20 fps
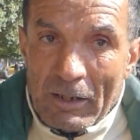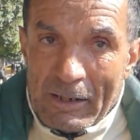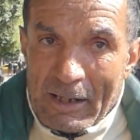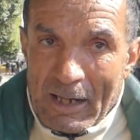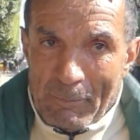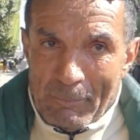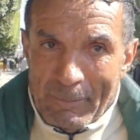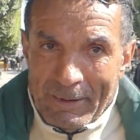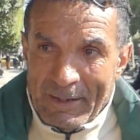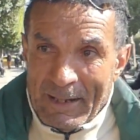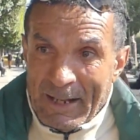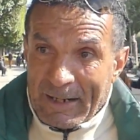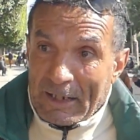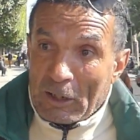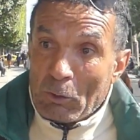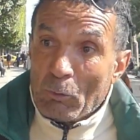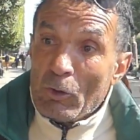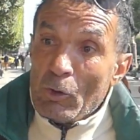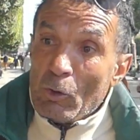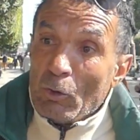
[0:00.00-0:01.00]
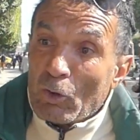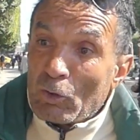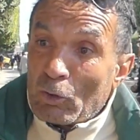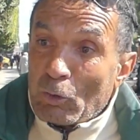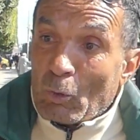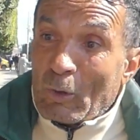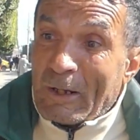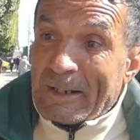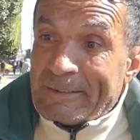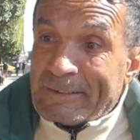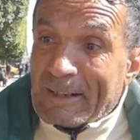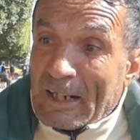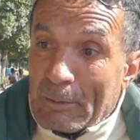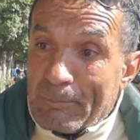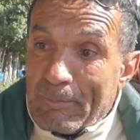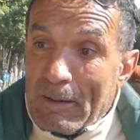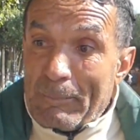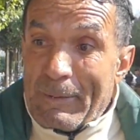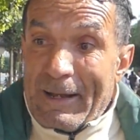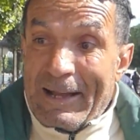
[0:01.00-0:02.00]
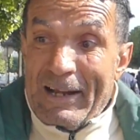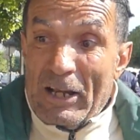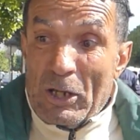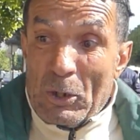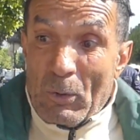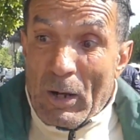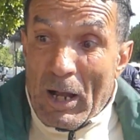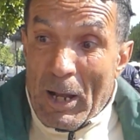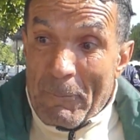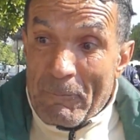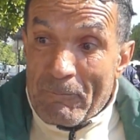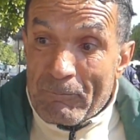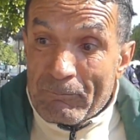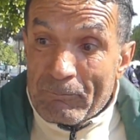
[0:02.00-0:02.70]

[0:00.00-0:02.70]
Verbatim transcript: يعمل لك ونوصلوا قنطرت بابا عليوه